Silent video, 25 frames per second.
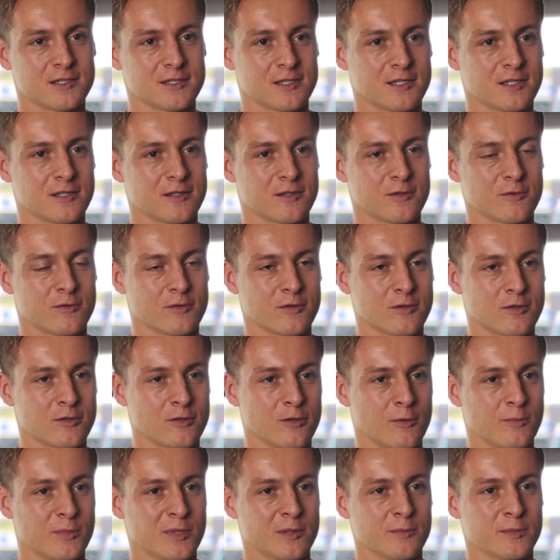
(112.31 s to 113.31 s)
sind
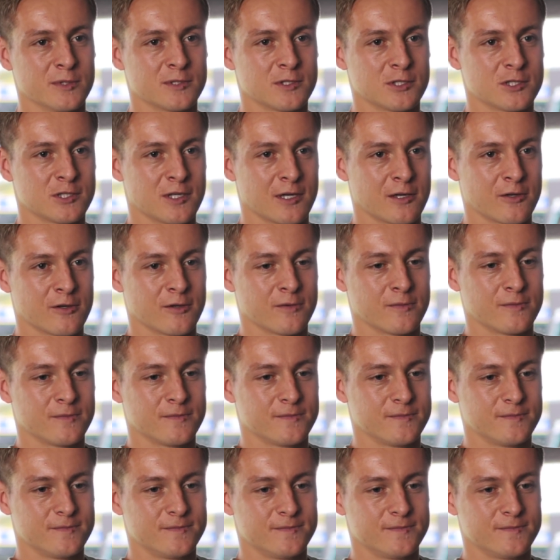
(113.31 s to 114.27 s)
und optimistisch sein können.